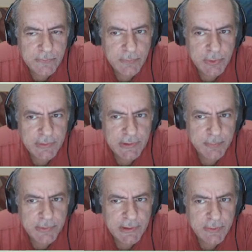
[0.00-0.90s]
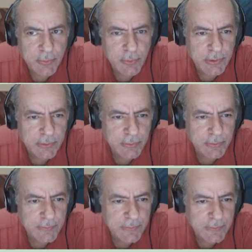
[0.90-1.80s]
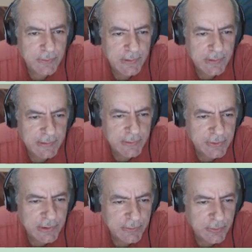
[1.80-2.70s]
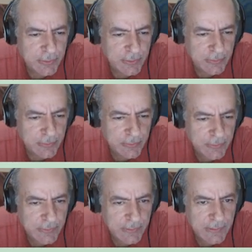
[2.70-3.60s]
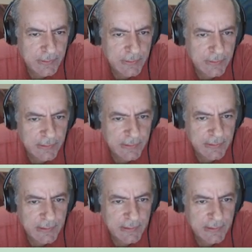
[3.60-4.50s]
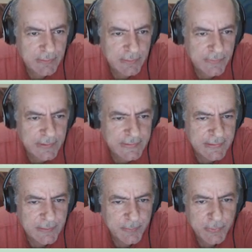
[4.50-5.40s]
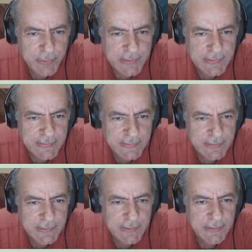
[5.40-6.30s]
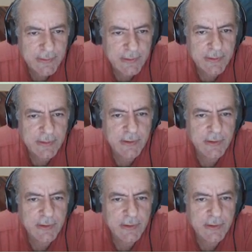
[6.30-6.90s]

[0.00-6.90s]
Meu tempo está curto. Ó, aqui eu já troco. O que, que ele vai fazer depois? Check.